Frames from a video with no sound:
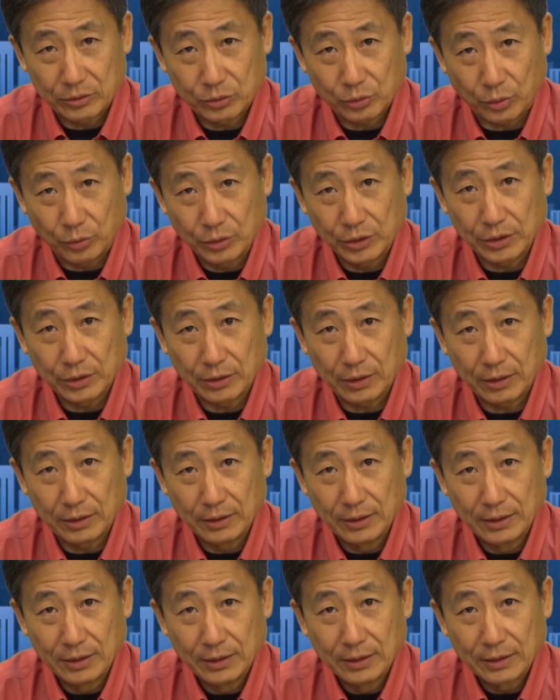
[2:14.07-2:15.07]
同时呢，
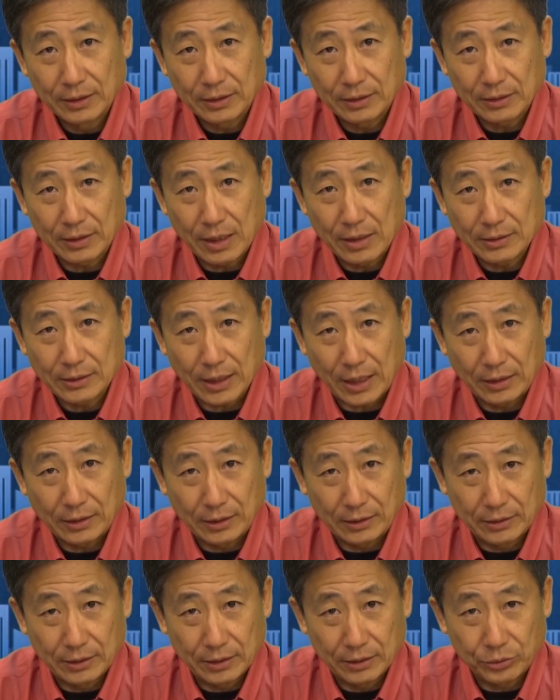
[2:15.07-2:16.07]
刚才
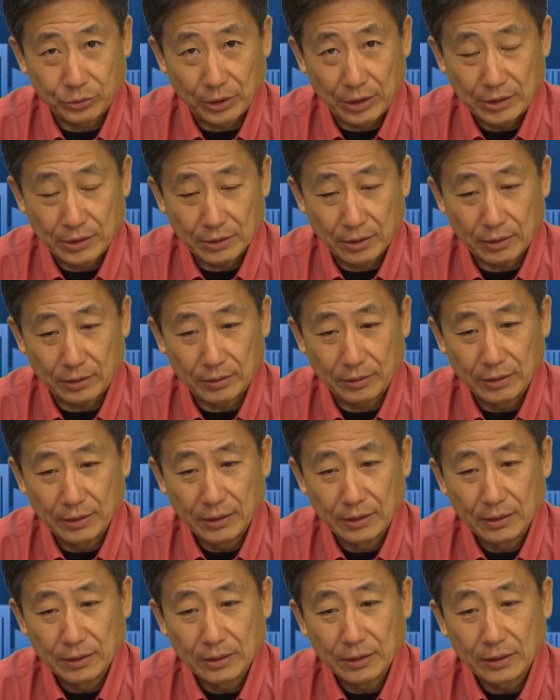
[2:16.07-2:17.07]
那些喧闹
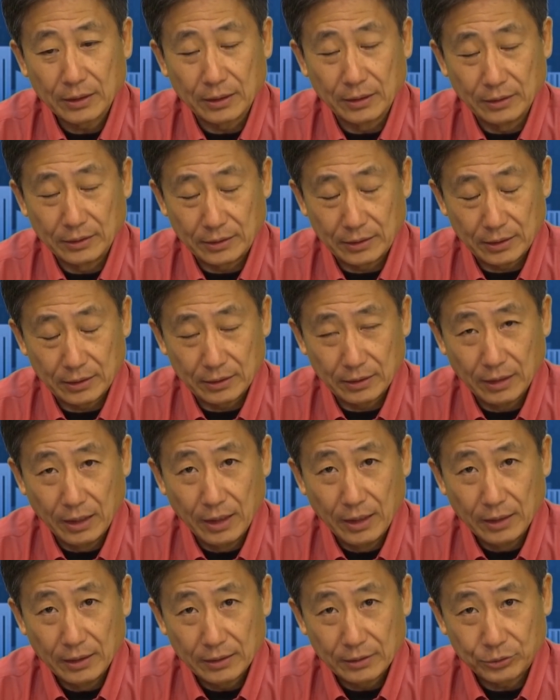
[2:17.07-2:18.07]
和那些
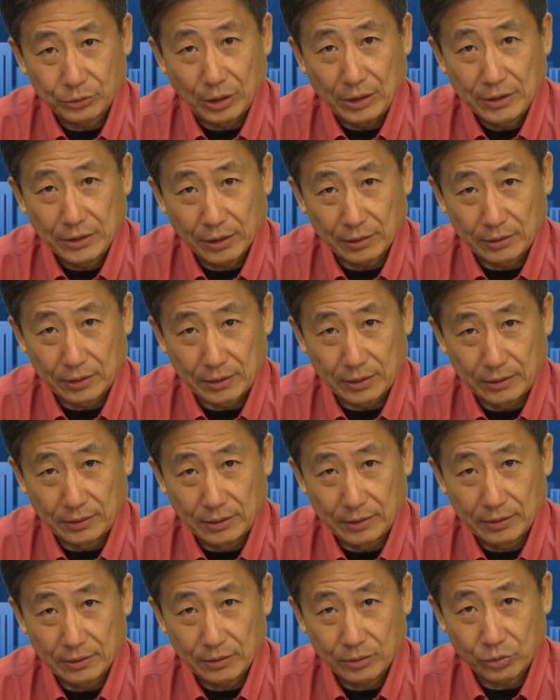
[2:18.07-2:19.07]
喧嚣的声
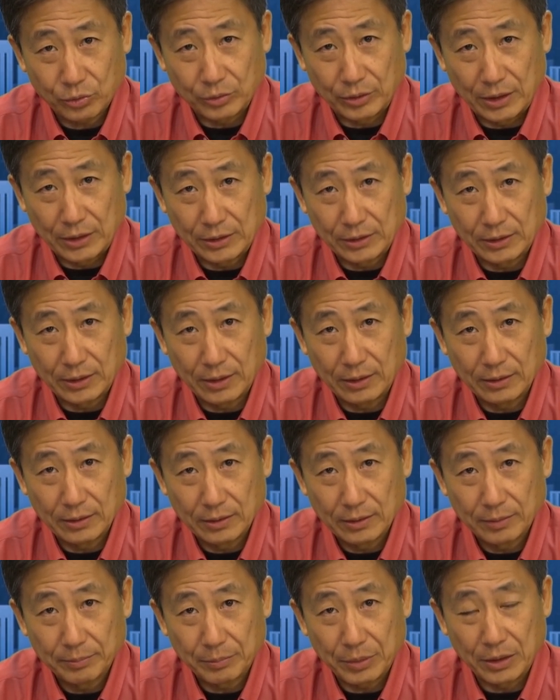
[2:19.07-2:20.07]
音，突然之间
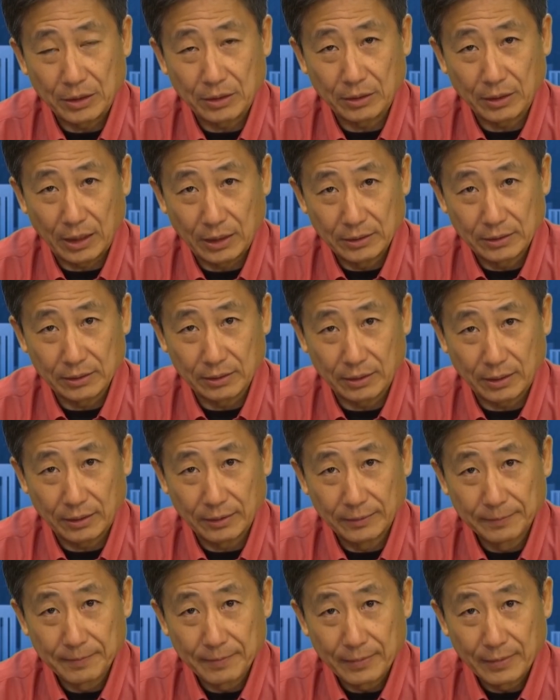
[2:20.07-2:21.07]
变成安静了。
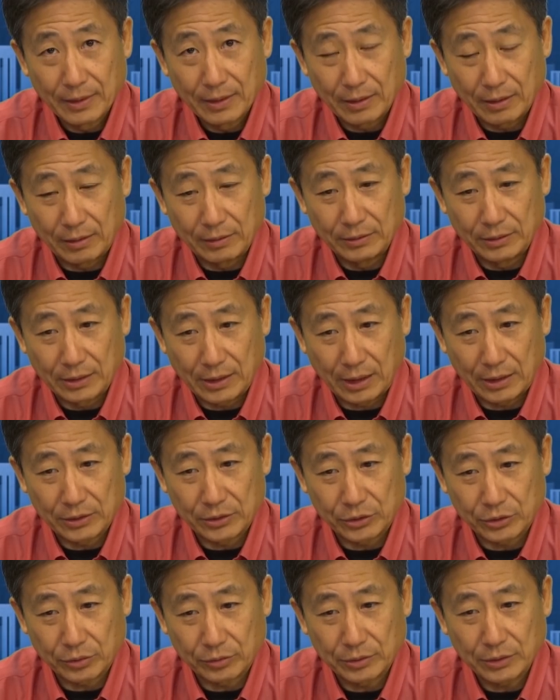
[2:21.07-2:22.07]
嗯，然后你开
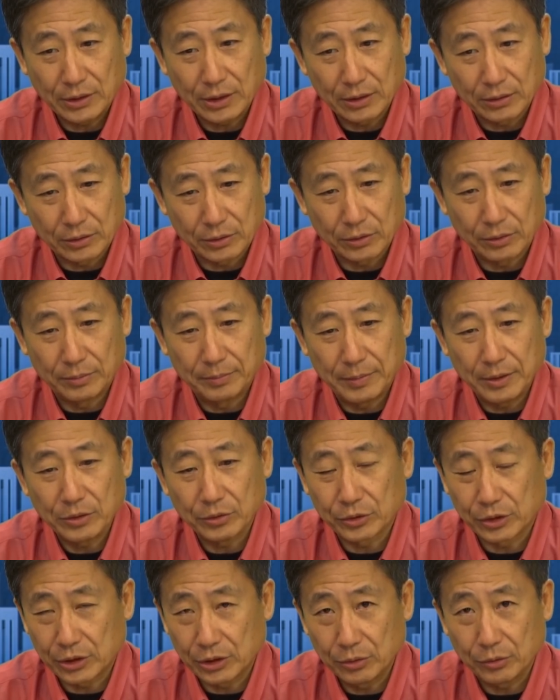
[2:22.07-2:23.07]
始收拾。这个时候没
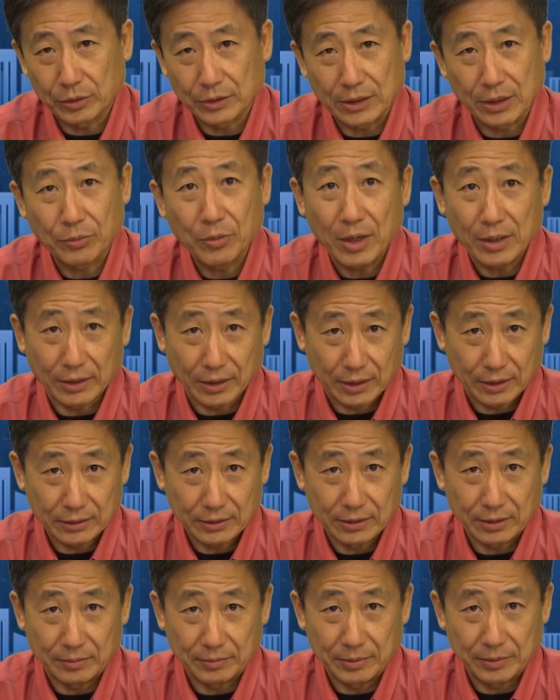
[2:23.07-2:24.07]
有失落才怪呢，
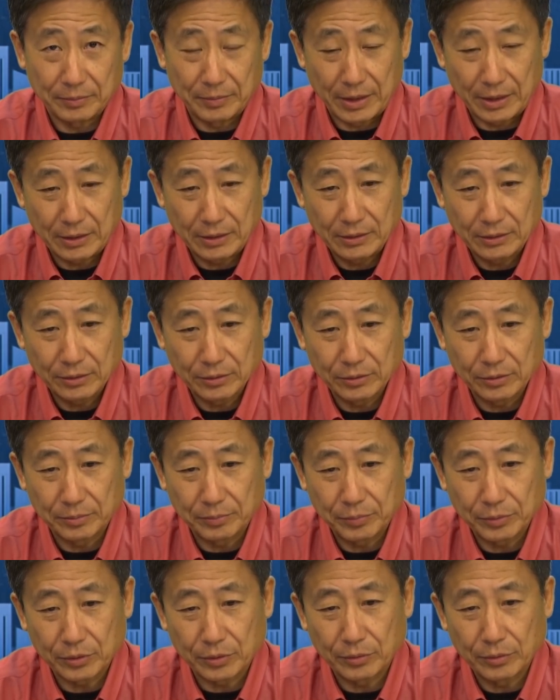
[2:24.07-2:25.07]
知道吗？每个人都有
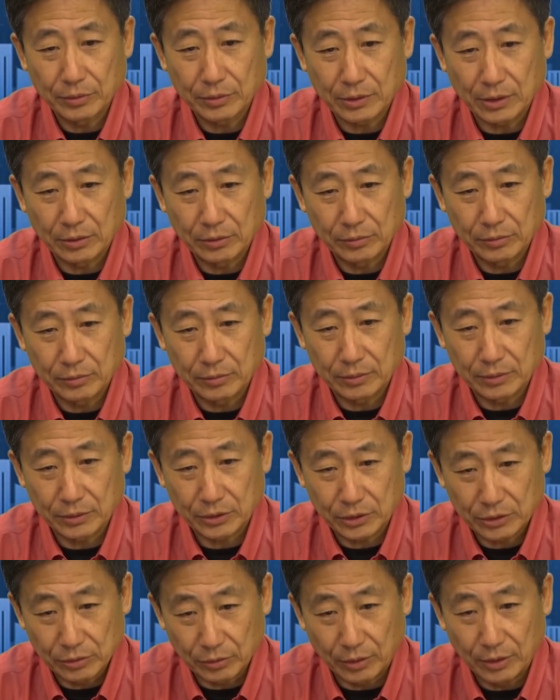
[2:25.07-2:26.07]
不同程度的
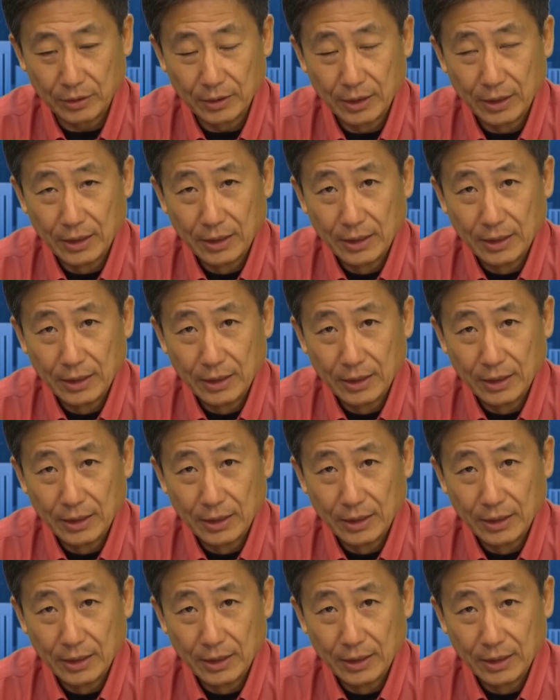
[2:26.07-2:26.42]
失落。